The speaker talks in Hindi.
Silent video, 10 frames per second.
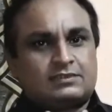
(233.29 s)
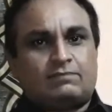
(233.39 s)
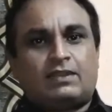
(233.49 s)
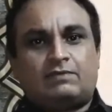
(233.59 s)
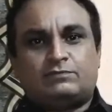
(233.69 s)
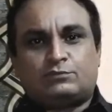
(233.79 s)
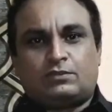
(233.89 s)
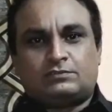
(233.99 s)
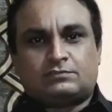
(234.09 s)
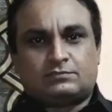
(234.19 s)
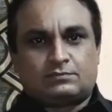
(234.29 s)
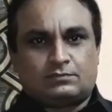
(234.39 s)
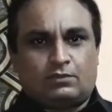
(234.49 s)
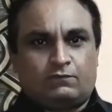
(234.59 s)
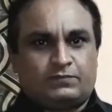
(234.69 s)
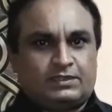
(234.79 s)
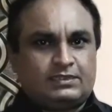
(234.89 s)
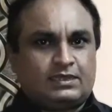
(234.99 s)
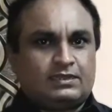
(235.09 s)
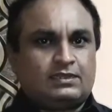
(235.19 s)
तब लाइफ इंश्योरेंस ऑफ
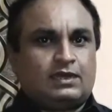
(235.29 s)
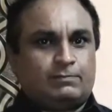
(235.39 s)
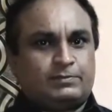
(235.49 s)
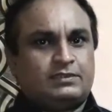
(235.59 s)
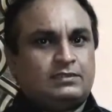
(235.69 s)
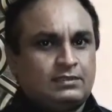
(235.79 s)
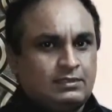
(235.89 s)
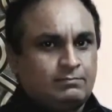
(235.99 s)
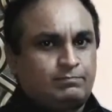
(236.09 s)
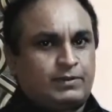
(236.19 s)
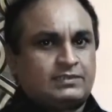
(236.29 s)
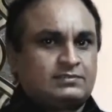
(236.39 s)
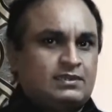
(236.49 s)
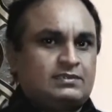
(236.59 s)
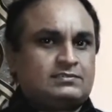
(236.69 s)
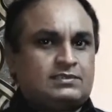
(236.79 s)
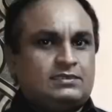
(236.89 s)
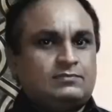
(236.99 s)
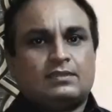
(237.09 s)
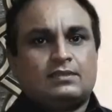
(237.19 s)
इंडिया ने अपनी प्रेस रिलीज की